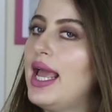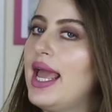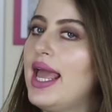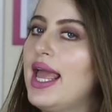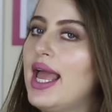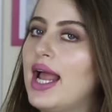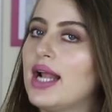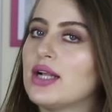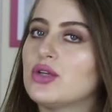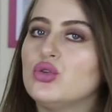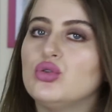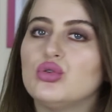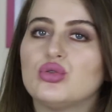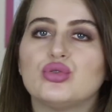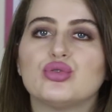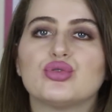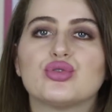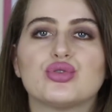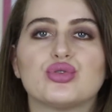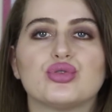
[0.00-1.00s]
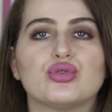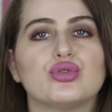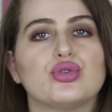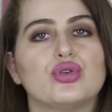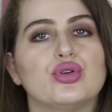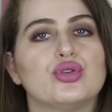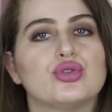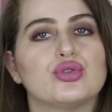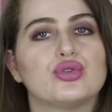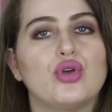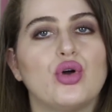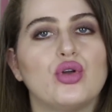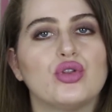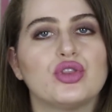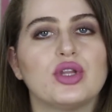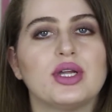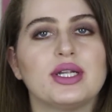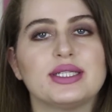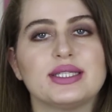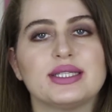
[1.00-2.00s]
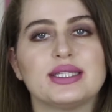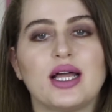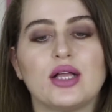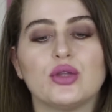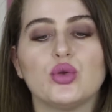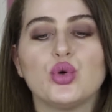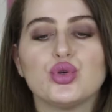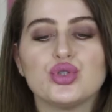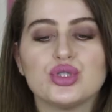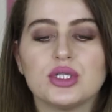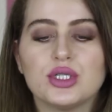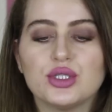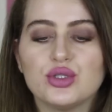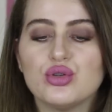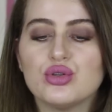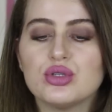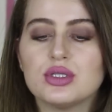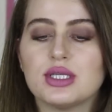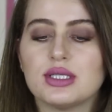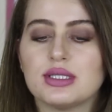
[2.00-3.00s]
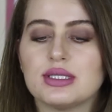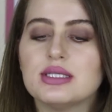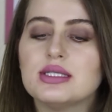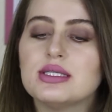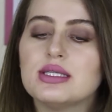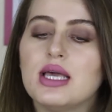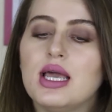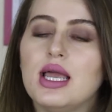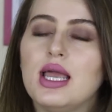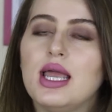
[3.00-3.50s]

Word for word: Eğer gül kurusu tonlarından hoşlanıyorsanız,